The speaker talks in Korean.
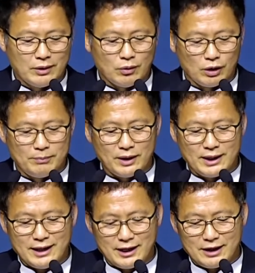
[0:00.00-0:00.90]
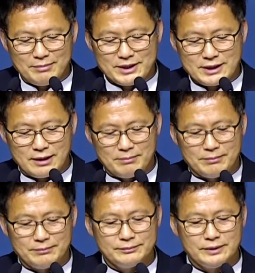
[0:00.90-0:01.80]
오늘 보낸 하나님의 사람
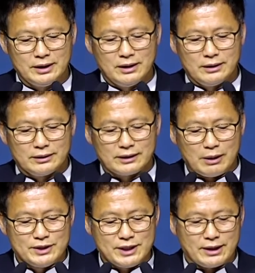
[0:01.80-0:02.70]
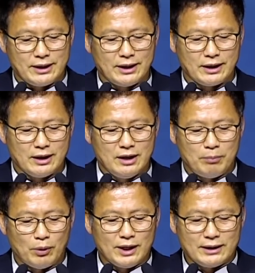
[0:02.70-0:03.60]
다윗에게
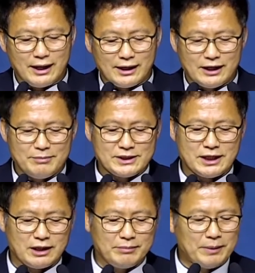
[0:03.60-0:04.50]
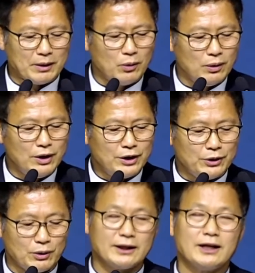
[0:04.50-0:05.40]
보낸 하나님의 사람이 바로
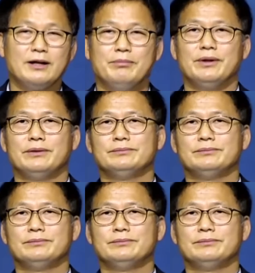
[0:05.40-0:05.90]
요나단입니다.